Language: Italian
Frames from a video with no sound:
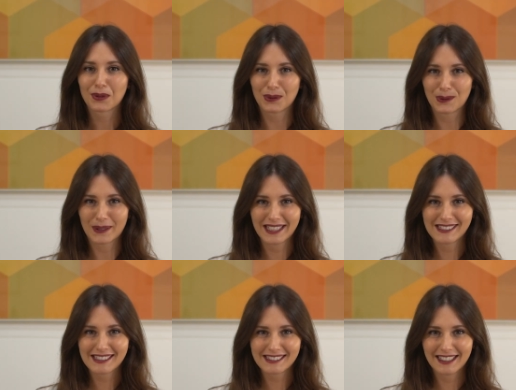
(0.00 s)

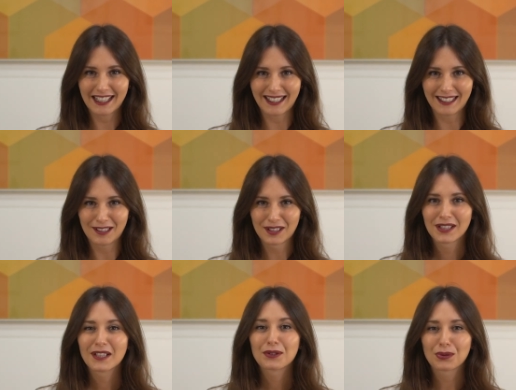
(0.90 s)
Concorrenza sleale.
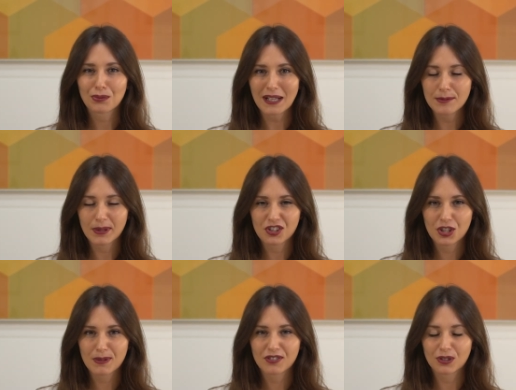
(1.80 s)
Su quali
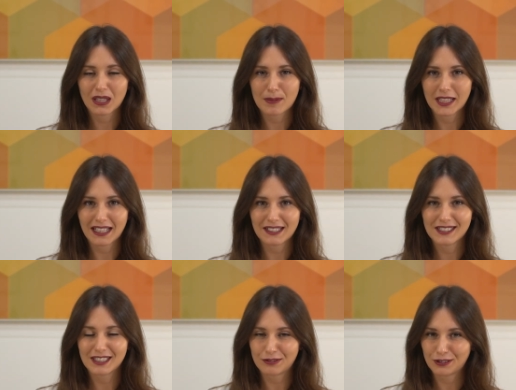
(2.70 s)
principi
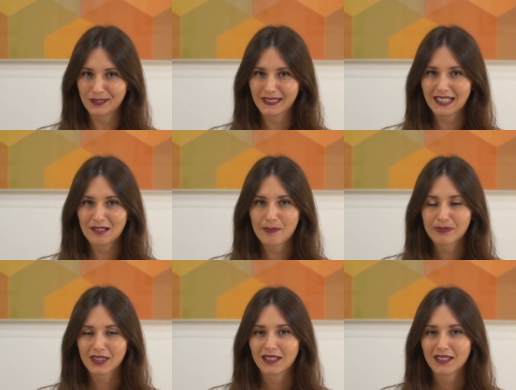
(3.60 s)
fondamentali si fonda?